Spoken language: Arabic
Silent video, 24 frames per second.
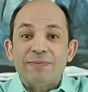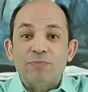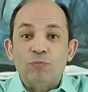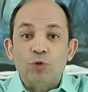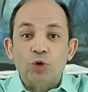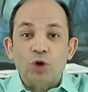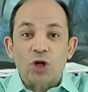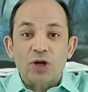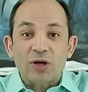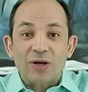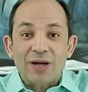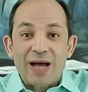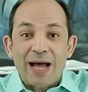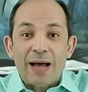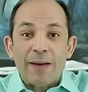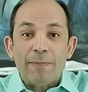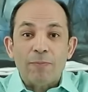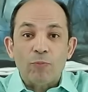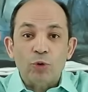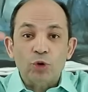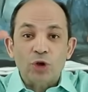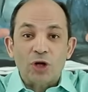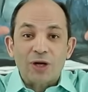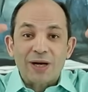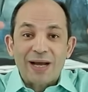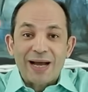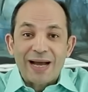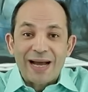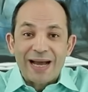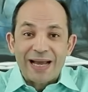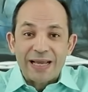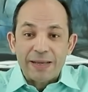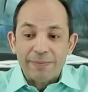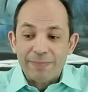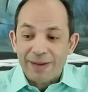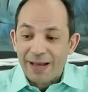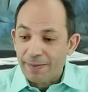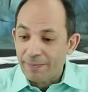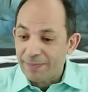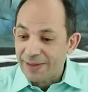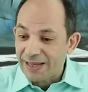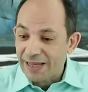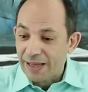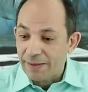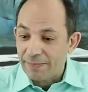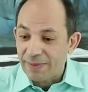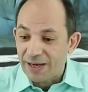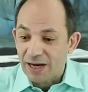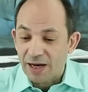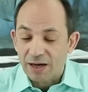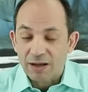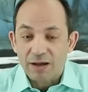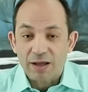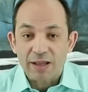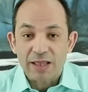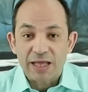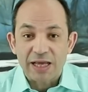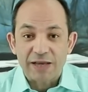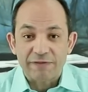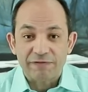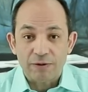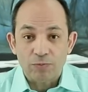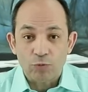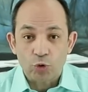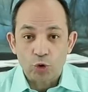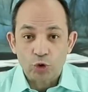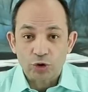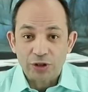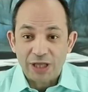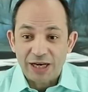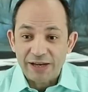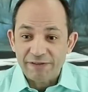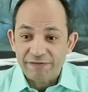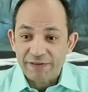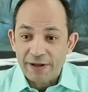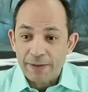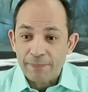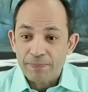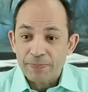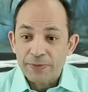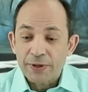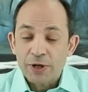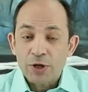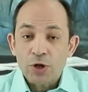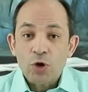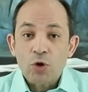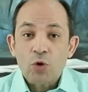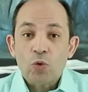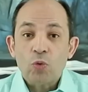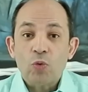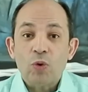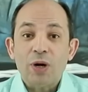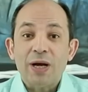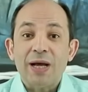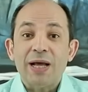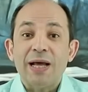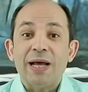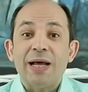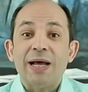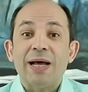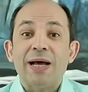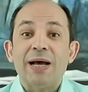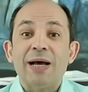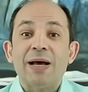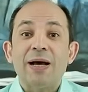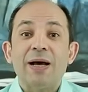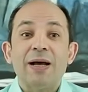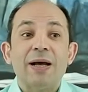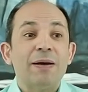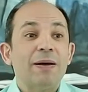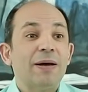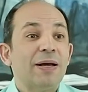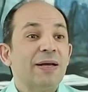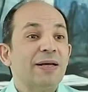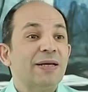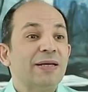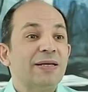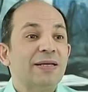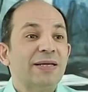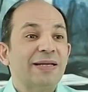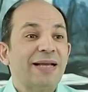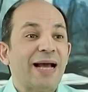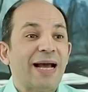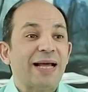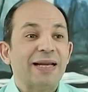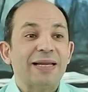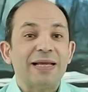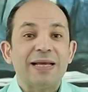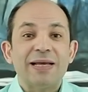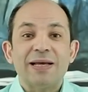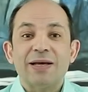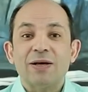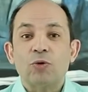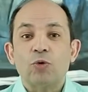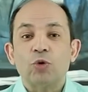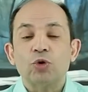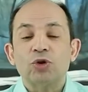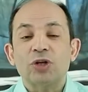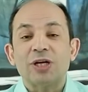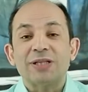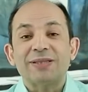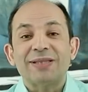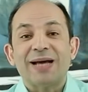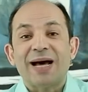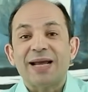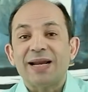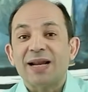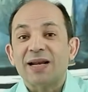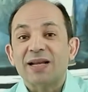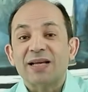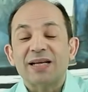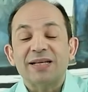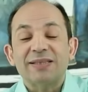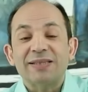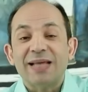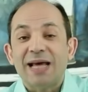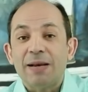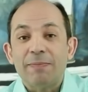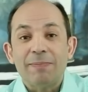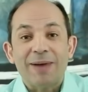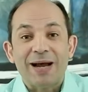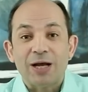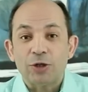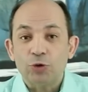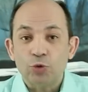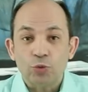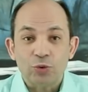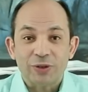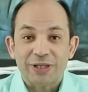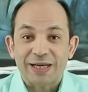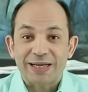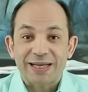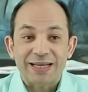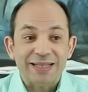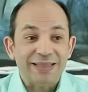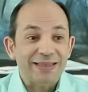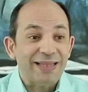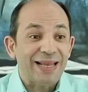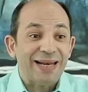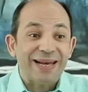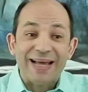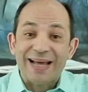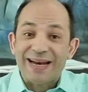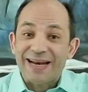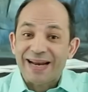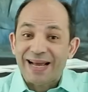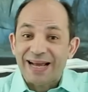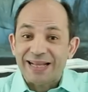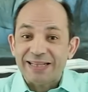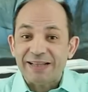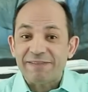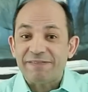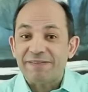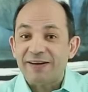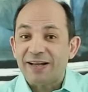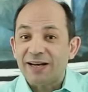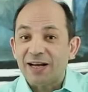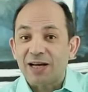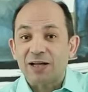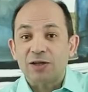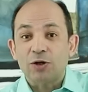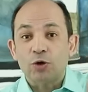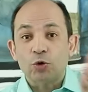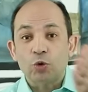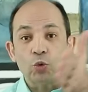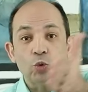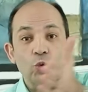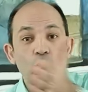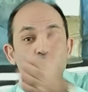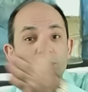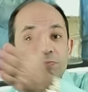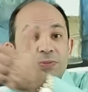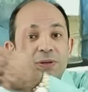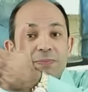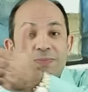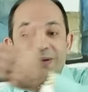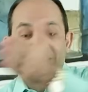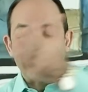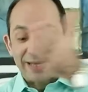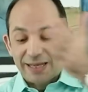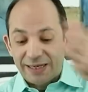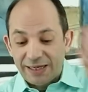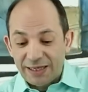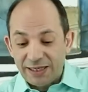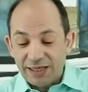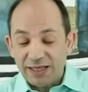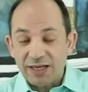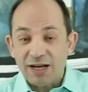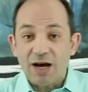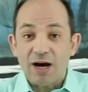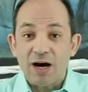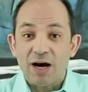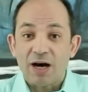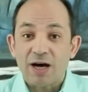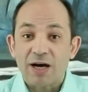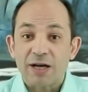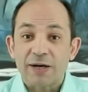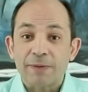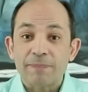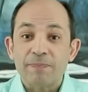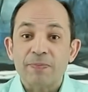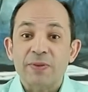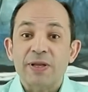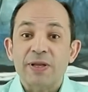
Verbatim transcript: مدرعة مدرعة أي محمية من القذائف المختلفة ويعني آه، قدرتها على القتال محدودة جدا لأن هدفها نقل الجنود من مكان إلى آخر